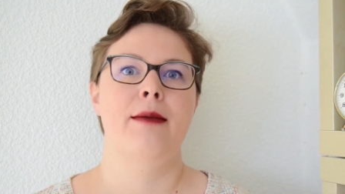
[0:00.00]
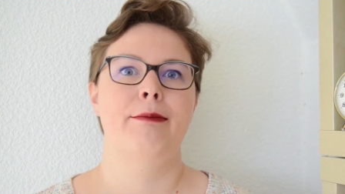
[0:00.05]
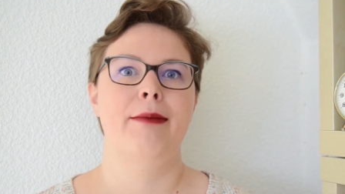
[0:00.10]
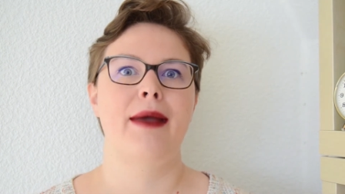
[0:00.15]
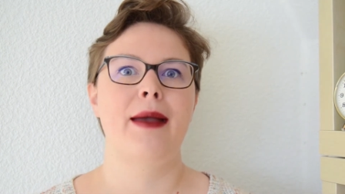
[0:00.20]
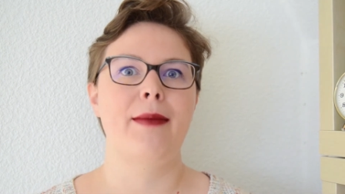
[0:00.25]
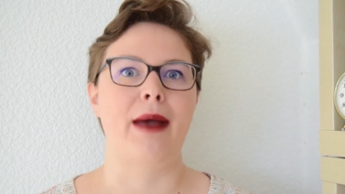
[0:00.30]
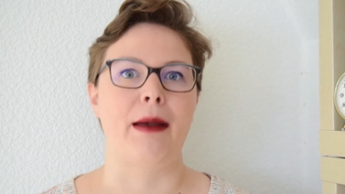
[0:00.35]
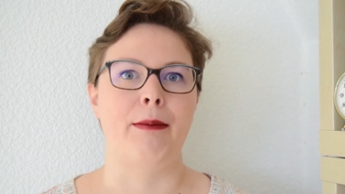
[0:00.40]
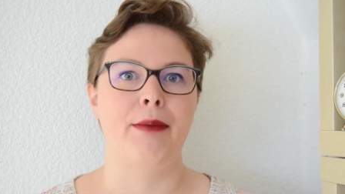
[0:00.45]

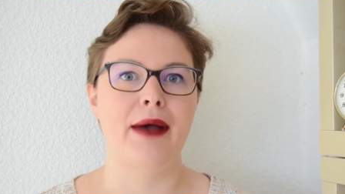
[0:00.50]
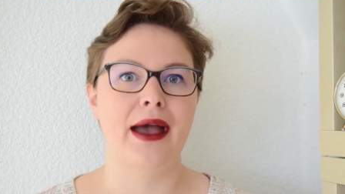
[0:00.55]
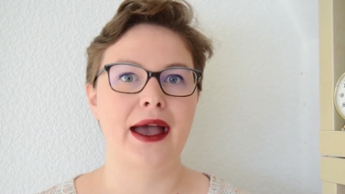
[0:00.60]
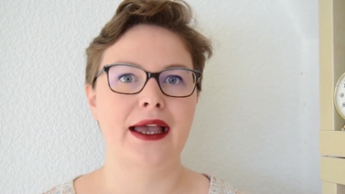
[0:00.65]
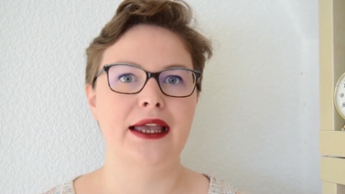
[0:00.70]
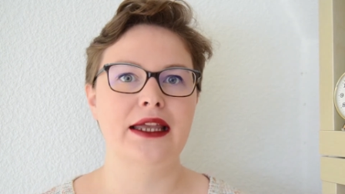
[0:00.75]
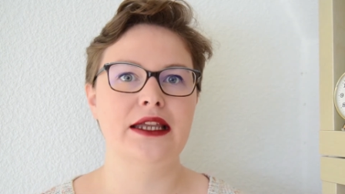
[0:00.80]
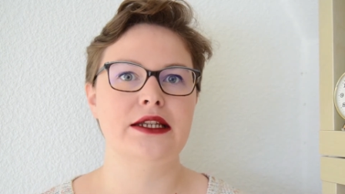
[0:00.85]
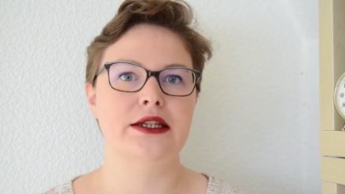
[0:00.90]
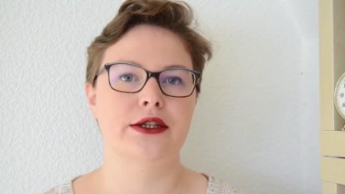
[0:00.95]
Même à
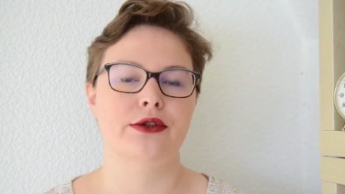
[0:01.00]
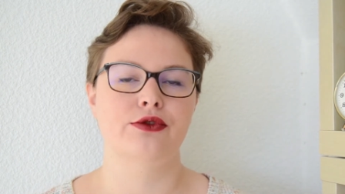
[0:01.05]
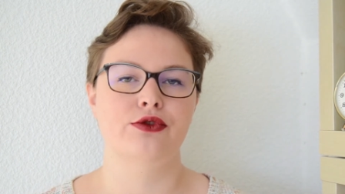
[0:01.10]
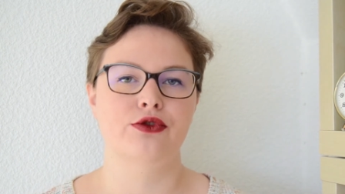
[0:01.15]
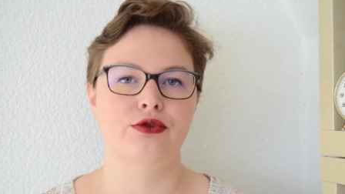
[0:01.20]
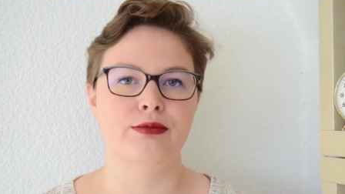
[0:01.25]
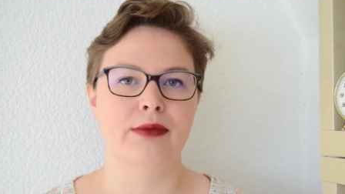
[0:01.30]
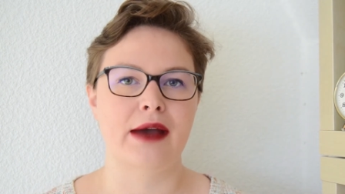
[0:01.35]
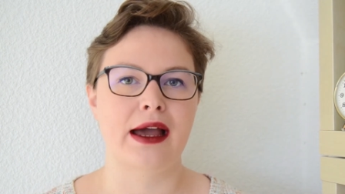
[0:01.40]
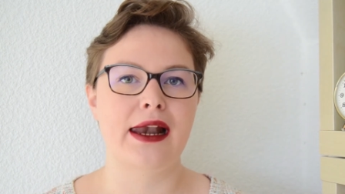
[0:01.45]
Paris, j'ai eu
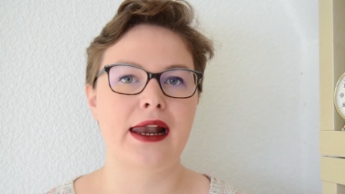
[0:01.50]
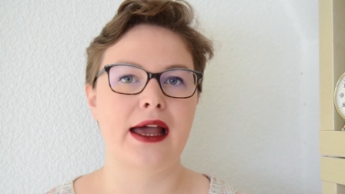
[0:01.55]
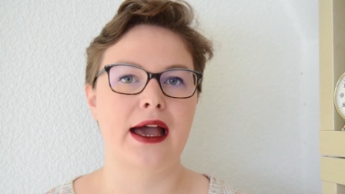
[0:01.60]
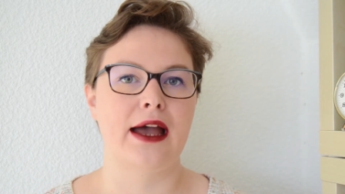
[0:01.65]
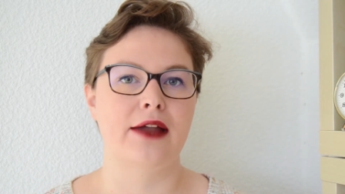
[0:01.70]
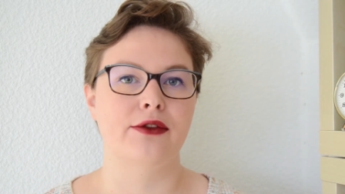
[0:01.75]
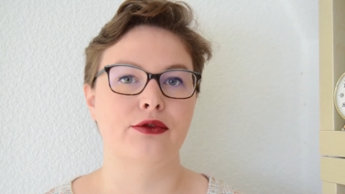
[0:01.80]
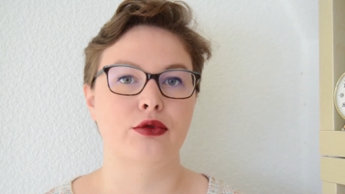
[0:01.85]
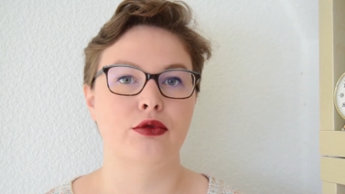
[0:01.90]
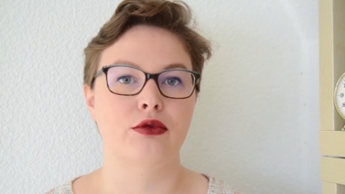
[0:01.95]
du mal
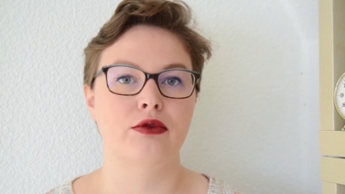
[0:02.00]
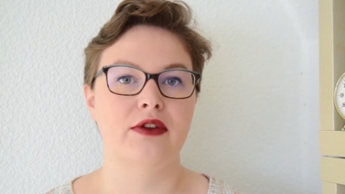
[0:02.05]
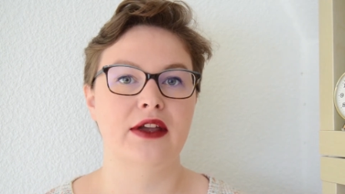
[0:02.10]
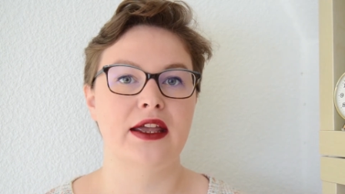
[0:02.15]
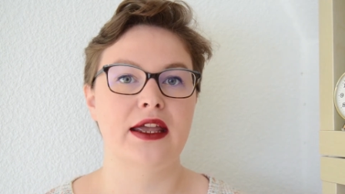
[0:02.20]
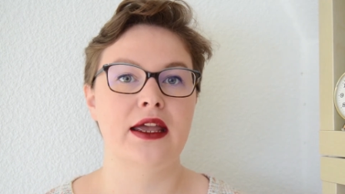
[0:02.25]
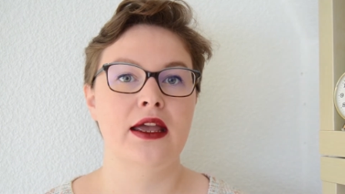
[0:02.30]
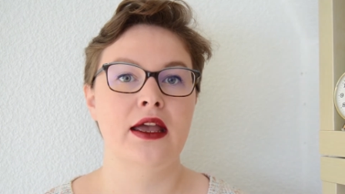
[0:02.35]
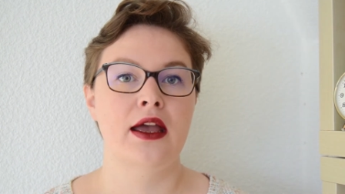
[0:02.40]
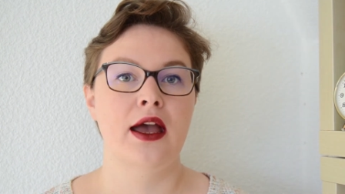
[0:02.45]
à
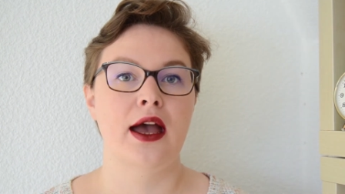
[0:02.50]
trouver